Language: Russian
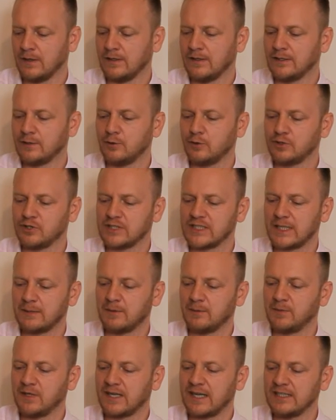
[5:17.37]
И тот же
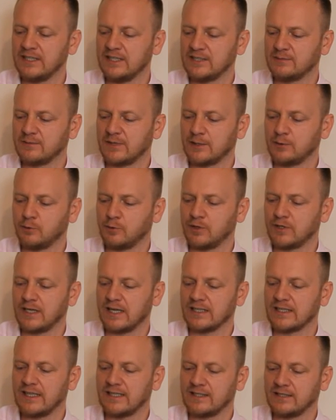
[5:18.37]
самый механизм, который
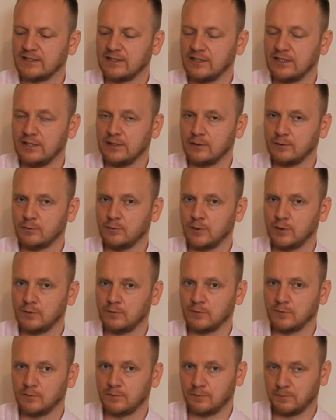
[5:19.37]
когда-то сделал
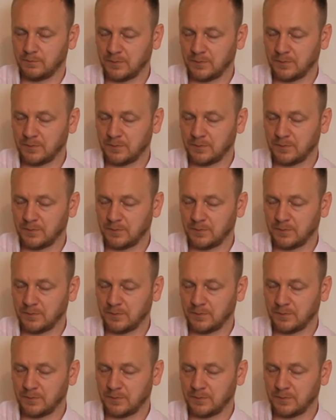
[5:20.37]
голову,